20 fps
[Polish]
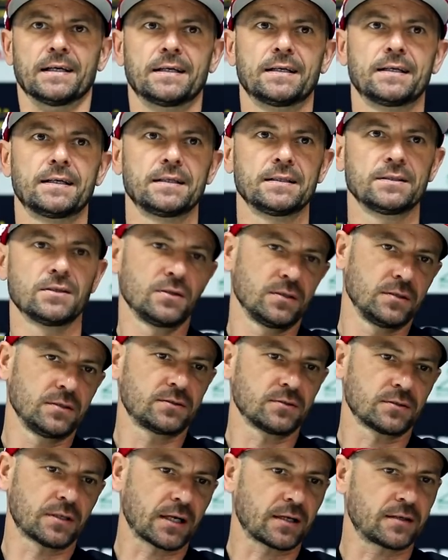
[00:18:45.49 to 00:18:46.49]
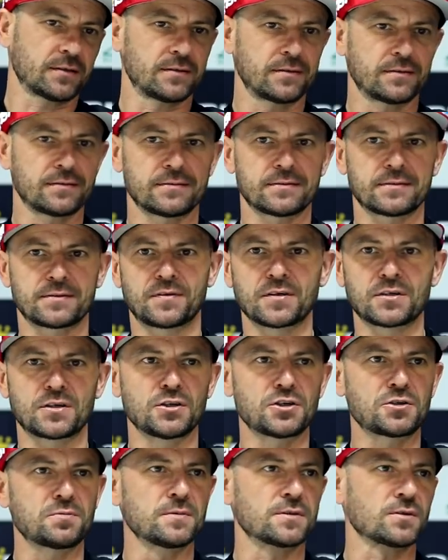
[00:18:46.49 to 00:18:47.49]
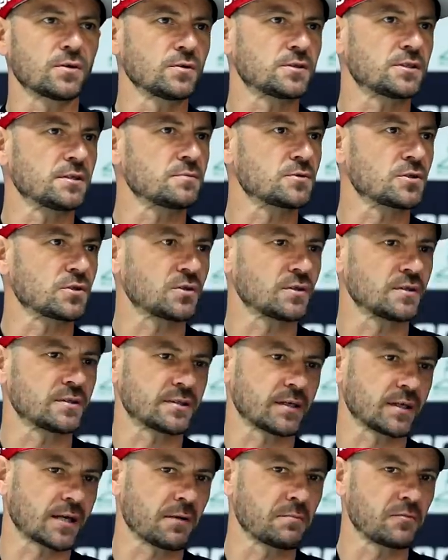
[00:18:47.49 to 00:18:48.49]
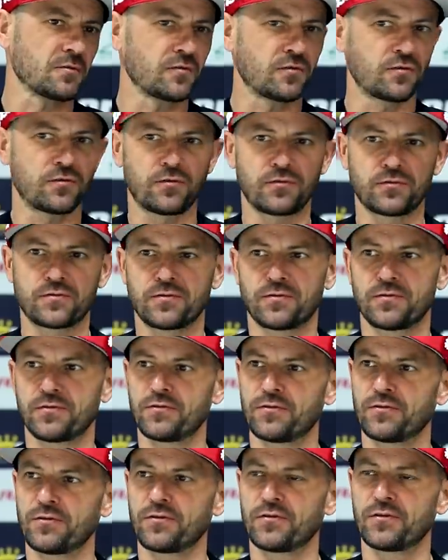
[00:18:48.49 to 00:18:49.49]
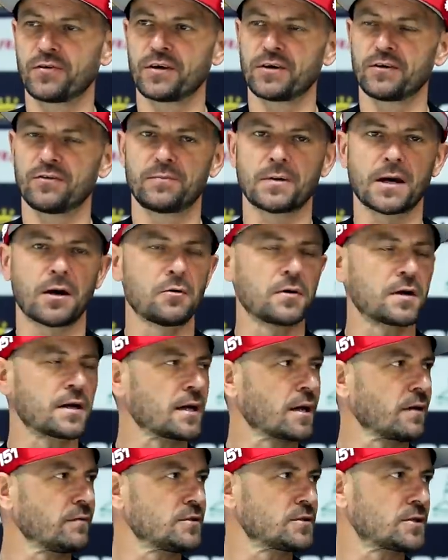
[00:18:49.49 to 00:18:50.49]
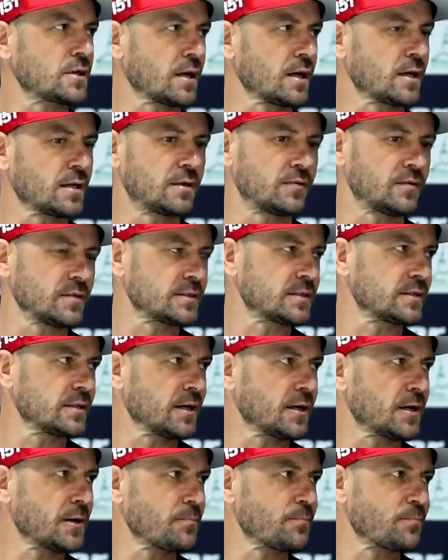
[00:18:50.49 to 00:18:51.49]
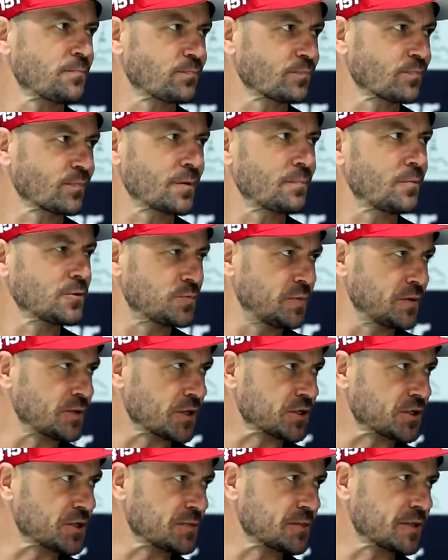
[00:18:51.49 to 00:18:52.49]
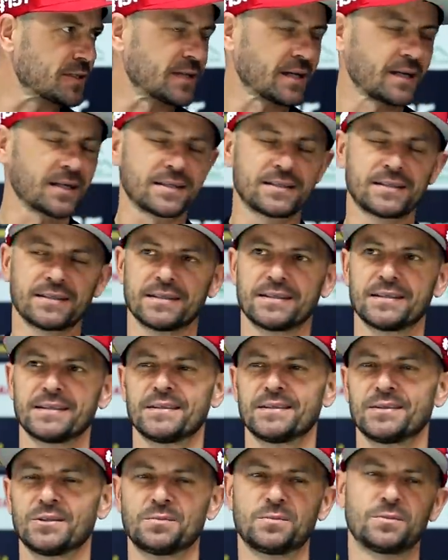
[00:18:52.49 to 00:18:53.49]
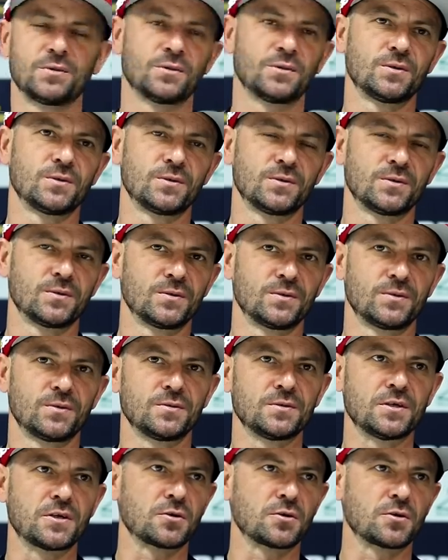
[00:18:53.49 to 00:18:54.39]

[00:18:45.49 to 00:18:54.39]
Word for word: E, no i to tak stwierdziliśmy z ojcem, że to jest tak jakby w, w, białych rękawiczkach kwestia mm, pozbycia się mnie, tak? E, no bo